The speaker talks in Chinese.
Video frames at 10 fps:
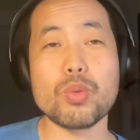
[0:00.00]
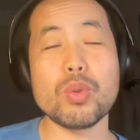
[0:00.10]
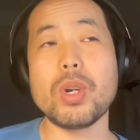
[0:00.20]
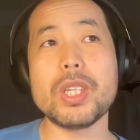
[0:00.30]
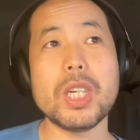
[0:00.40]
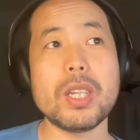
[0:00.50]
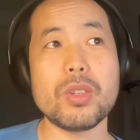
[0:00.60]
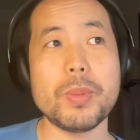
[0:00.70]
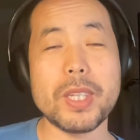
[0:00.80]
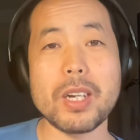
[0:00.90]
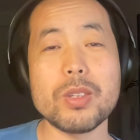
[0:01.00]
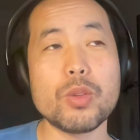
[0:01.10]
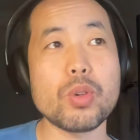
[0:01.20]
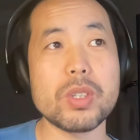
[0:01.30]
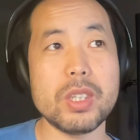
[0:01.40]
做做软件的对吧？他
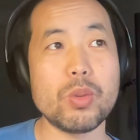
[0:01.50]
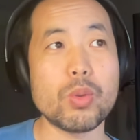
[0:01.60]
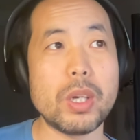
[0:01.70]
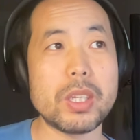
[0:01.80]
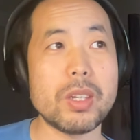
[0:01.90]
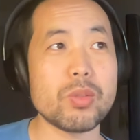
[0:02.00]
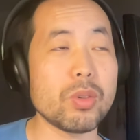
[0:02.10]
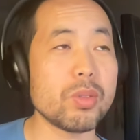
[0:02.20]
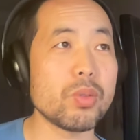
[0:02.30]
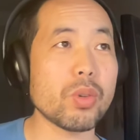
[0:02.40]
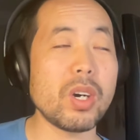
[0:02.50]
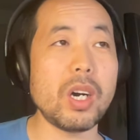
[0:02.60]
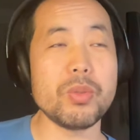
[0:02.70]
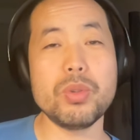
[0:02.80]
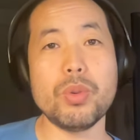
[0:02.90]
可能做个金融软件，这个做
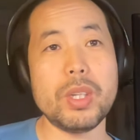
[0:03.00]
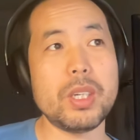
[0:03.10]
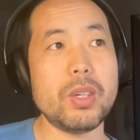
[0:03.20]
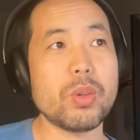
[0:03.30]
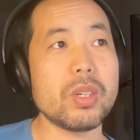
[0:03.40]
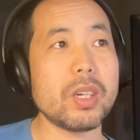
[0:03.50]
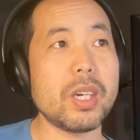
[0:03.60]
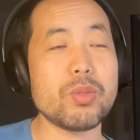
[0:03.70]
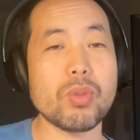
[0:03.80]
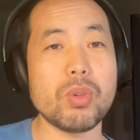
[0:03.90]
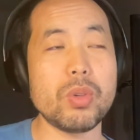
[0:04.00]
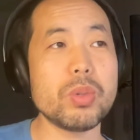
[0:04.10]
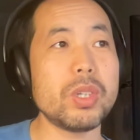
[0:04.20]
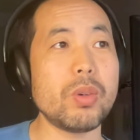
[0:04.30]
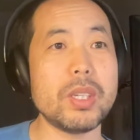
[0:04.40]
个航运软件，有可能还做过
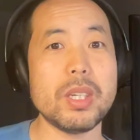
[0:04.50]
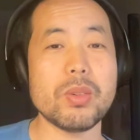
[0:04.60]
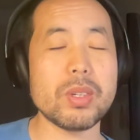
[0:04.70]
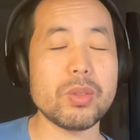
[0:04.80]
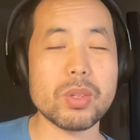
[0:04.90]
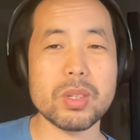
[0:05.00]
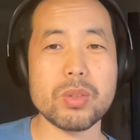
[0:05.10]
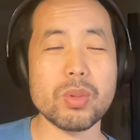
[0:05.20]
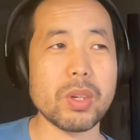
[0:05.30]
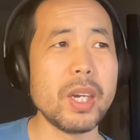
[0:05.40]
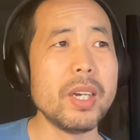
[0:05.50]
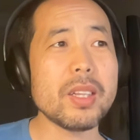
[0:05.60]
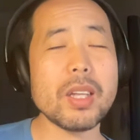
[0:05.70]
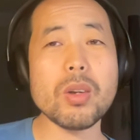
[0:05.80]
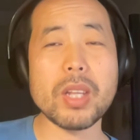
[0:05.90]
游戏软件，有可能就是
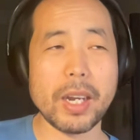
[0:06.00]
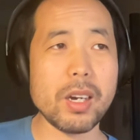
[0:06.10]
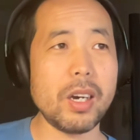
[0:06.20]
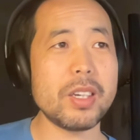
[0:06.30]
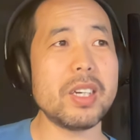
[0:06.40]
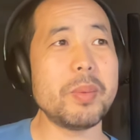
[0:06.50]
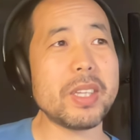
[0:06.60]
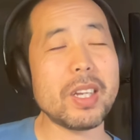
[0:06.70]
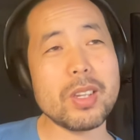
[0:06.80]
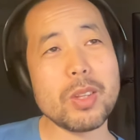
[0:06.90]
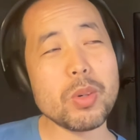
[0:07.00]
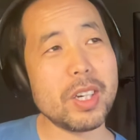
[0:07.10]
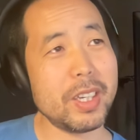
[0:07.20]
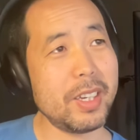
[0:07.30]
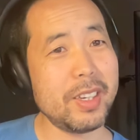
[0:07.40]
他到哪个行业里面，他他都
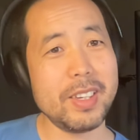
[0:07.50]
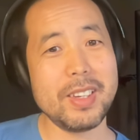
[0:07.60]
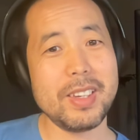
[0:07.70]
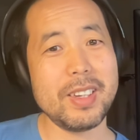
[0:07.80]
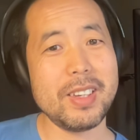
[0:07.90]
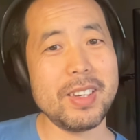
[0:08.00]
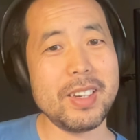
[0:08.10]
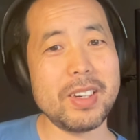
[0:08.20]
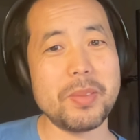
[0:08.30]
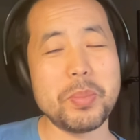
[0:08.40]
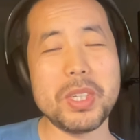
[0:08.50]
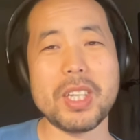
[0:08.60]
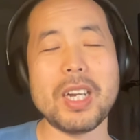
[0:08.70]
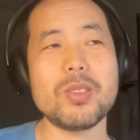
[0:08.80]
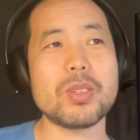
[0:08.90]
可以啊，毕
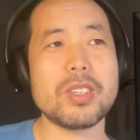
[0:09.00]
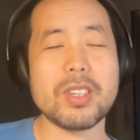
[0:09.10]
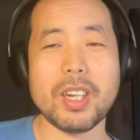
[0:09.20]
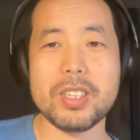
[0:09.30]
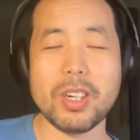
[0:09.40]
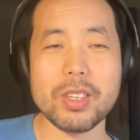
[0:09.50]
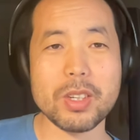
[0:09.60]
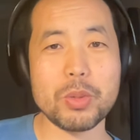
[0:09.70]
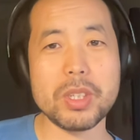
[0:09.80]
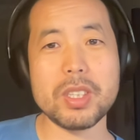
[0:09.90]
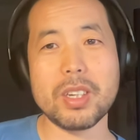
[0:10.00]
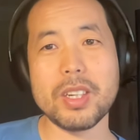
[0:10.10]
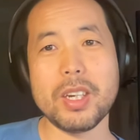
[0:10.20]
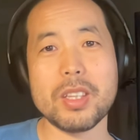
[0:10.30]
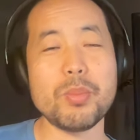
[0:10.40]
竟他有很强的一个学习
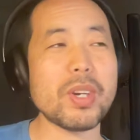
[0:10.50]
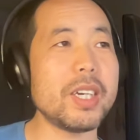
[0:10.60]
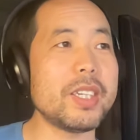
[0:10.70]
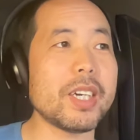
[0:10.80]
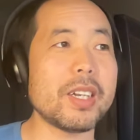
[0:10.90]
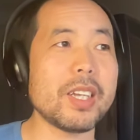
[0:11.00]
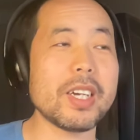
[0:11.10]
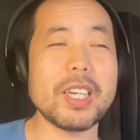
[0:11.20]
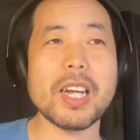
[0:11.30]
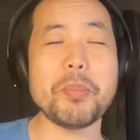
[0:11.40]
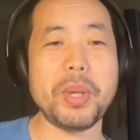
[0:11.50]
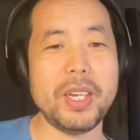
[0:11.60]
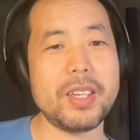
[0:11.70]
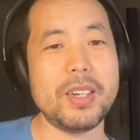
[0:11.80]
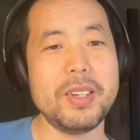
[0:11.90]
能力啊，他不干这个了，他可以干
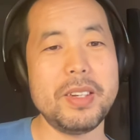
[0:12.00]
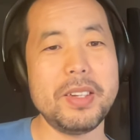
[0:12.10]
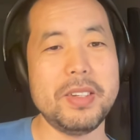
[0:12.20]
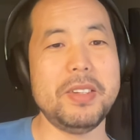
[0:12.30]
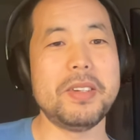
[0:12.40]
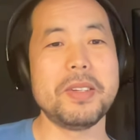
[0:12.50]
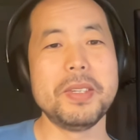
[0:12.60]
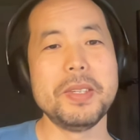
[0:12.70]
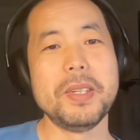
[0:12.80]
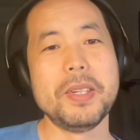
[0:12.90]
别的啊。